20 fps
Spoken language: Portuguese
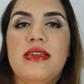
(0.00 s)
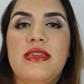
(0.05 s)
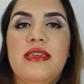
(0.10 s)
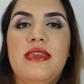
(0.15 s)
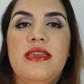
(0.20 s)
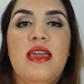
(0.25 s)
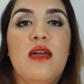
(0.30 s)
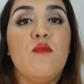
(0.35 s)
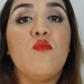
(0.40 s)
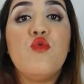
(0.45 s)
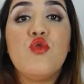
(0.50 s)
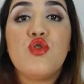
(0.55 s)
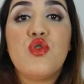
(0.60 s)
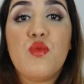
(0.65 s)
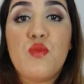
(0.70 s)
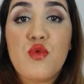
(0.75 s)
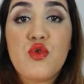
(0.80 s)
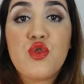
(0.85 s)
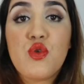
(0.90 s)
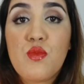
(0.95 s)
E é
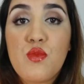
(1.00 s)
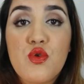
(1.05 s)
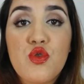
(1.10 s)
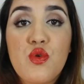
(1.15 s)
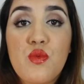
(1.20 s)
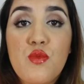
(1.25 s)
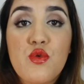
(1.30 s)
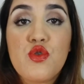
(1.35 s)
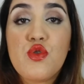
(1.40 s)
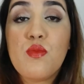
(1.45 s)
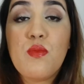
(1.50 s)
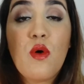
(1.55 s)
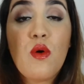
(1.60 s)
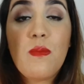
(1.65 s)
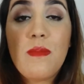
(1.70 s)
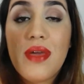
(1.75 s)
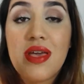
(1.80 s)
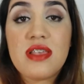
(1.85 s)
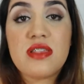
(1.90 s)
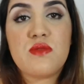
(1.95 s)
muito, muito, muito, muito
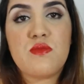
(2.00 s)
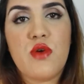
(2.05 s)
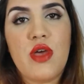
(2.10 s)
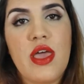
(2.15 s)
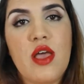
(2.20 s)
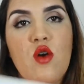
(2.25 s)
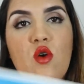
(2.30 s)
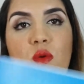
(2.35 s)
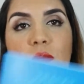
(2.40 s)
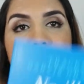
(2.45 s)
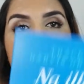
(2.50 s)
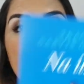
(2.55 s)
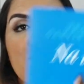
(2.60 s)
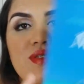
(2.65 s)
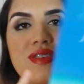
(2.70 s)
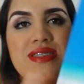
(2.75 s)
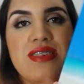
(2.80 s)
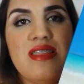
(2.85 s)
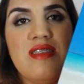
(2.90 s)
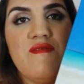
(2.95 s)
bom mesmo.
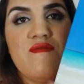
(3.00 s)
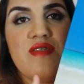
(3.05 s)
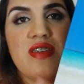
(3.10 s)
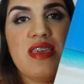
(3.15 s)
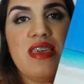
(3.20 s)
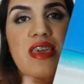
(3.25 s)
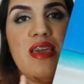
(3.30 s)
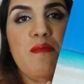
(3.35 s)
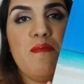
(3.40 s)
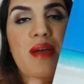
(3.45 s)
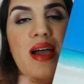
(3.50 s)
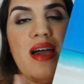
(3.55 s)
Recomendo esse livro aqui, é